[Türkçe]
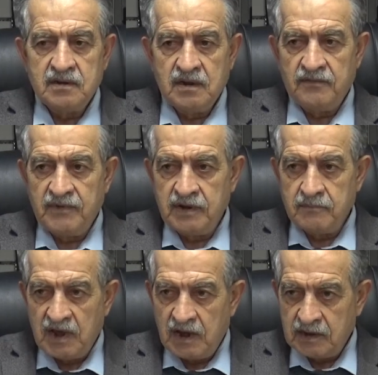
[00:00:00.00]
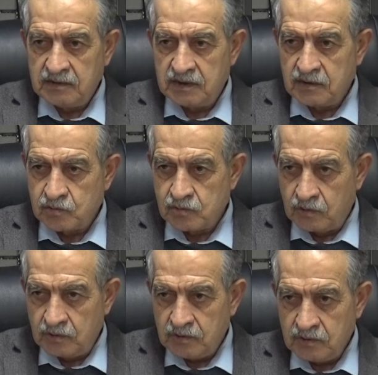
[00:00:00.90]
efendim elektrik,
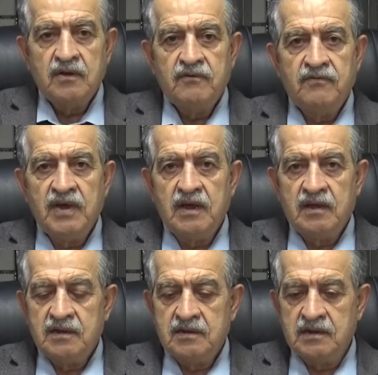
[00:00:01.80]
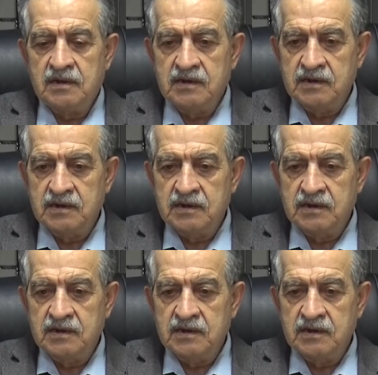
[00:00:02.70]
su ve e,